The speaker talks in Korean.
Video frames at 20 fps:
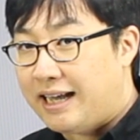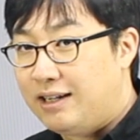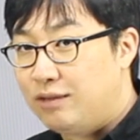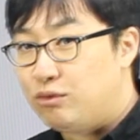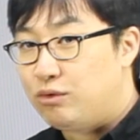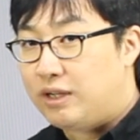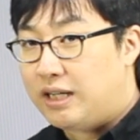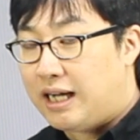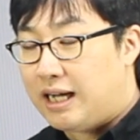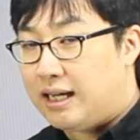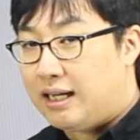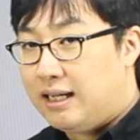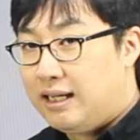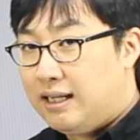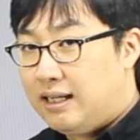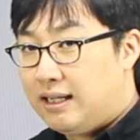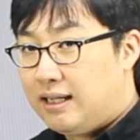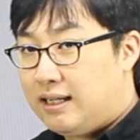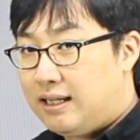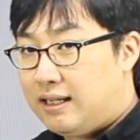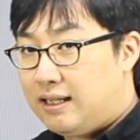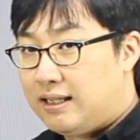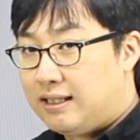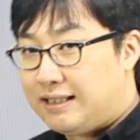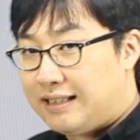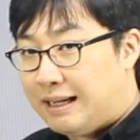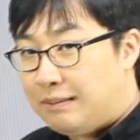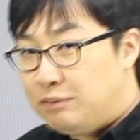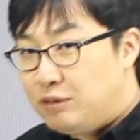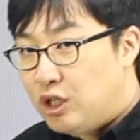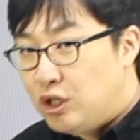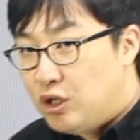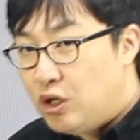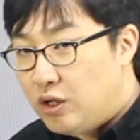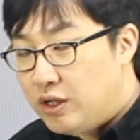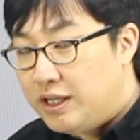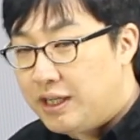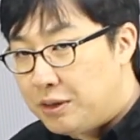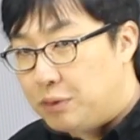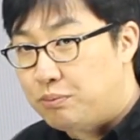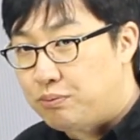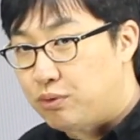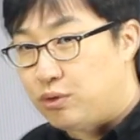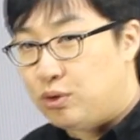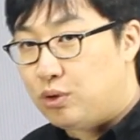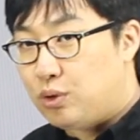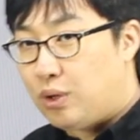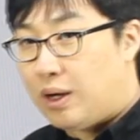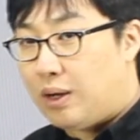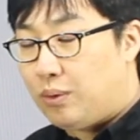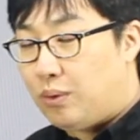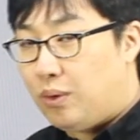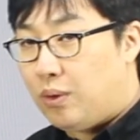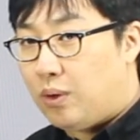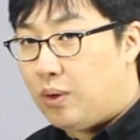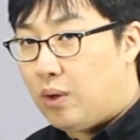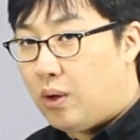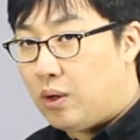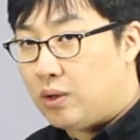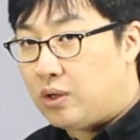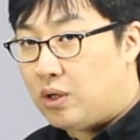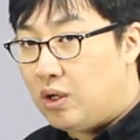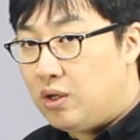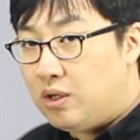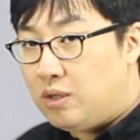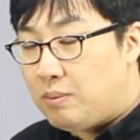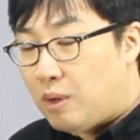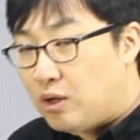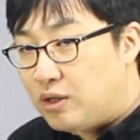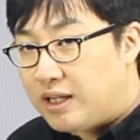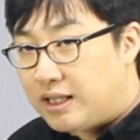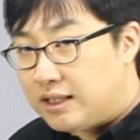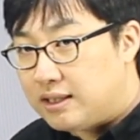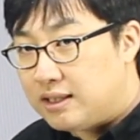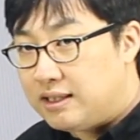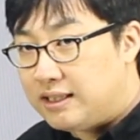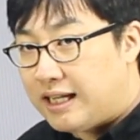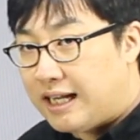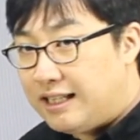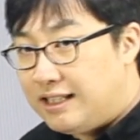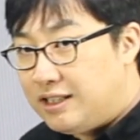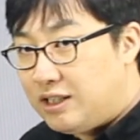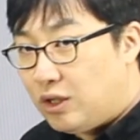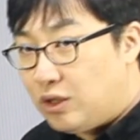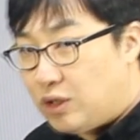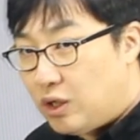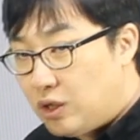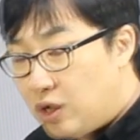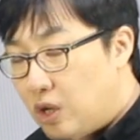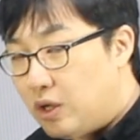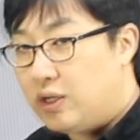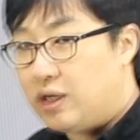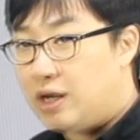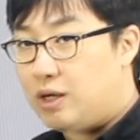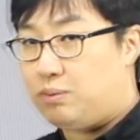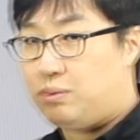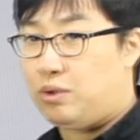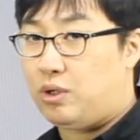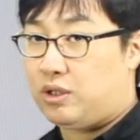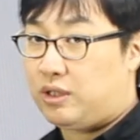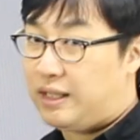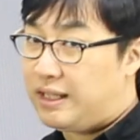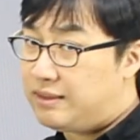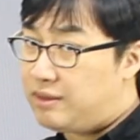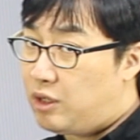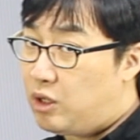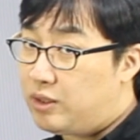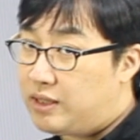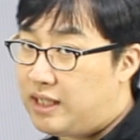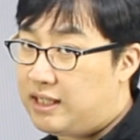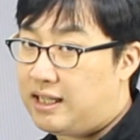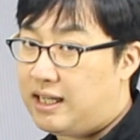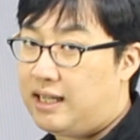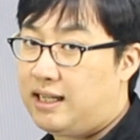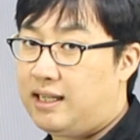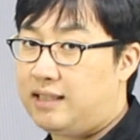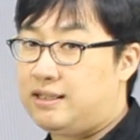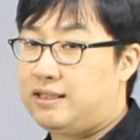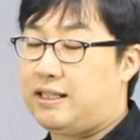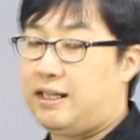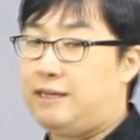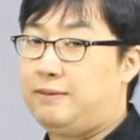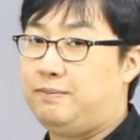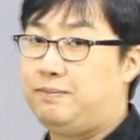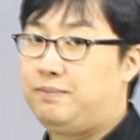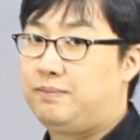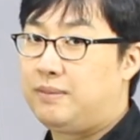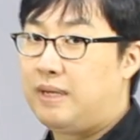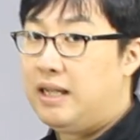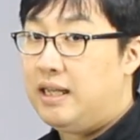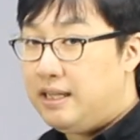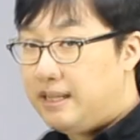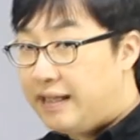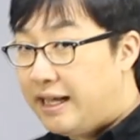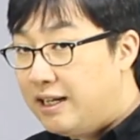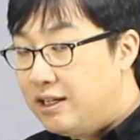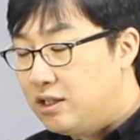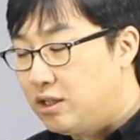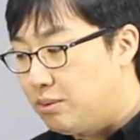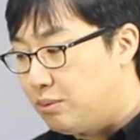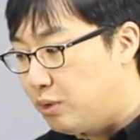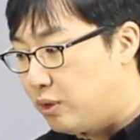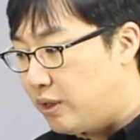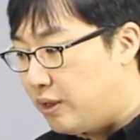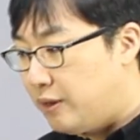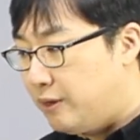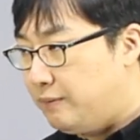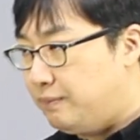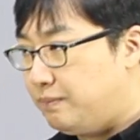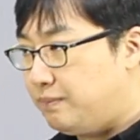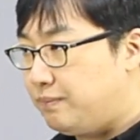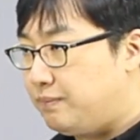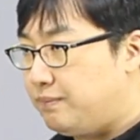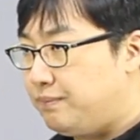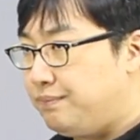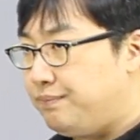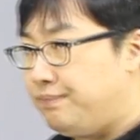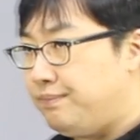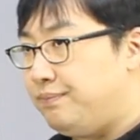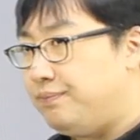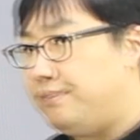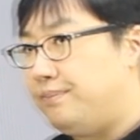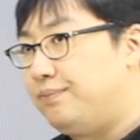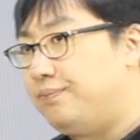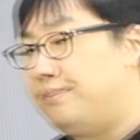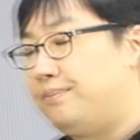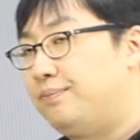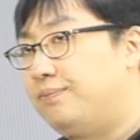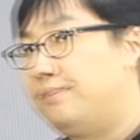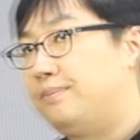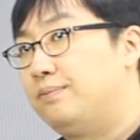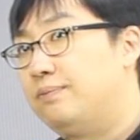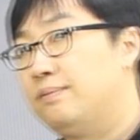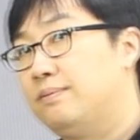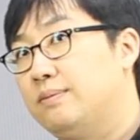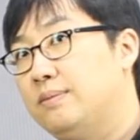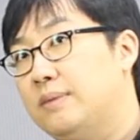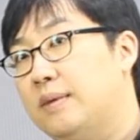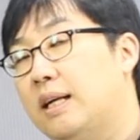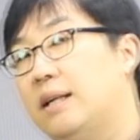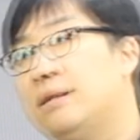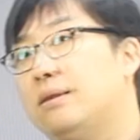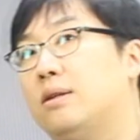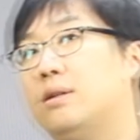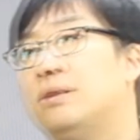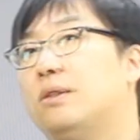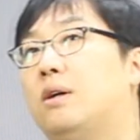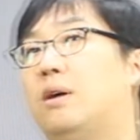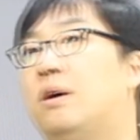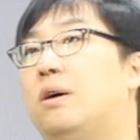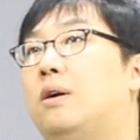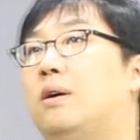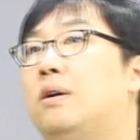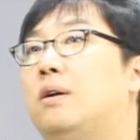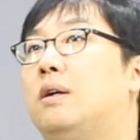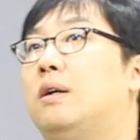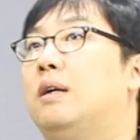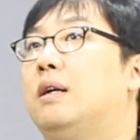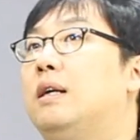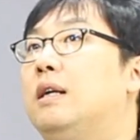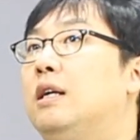얘를 우리가 어, 남성형이라고 부르기도 하고 어떤 명사들은 얘는 여성형이라고 불러요. 사실 형태는 한 가지다. 예를 들어 볼게요. 음, 예를 들어서